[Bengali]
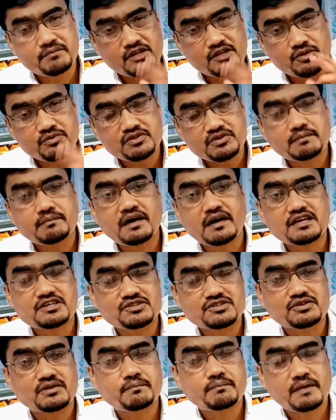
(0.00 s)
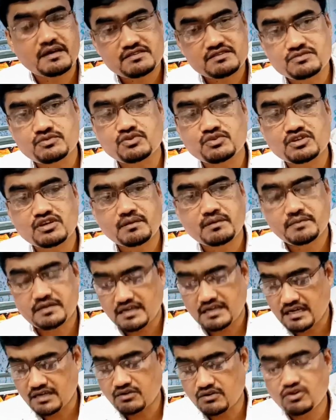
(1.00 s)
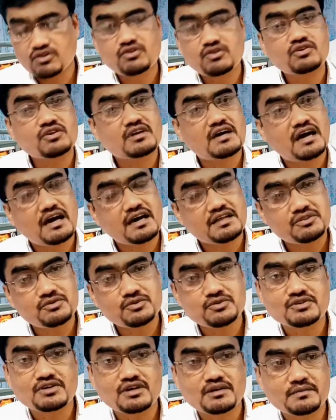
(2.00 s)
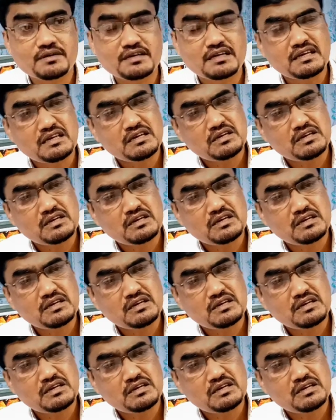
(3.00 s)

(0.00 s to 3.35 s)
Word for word: নিয়মিত মাস্ক মাস্ক ধুতে হবে আর ঘন ঘন হাত ধুতে হবে